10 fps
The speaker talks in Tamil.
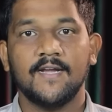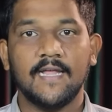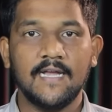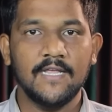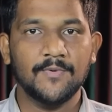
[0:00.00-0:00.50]

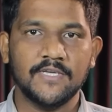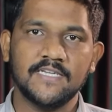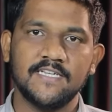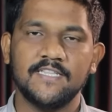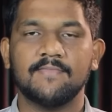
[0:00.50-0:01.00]
டெல்லி
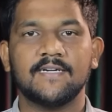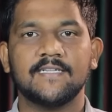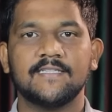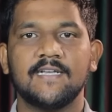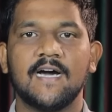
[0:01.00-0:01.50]

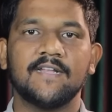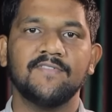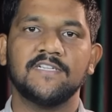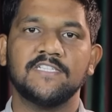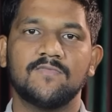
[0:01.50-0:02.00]
உயர்நீதிமன்றத்தில்
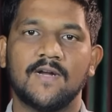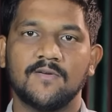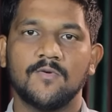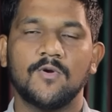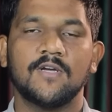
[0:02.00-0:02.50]
அரவிந்த்
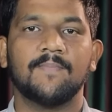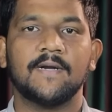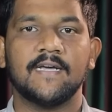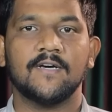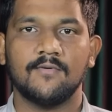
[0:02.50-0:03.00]
கெஜ்ரிவாலுக்கு
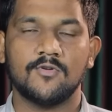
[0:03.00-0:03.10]
கொடுக்கப்பட்ட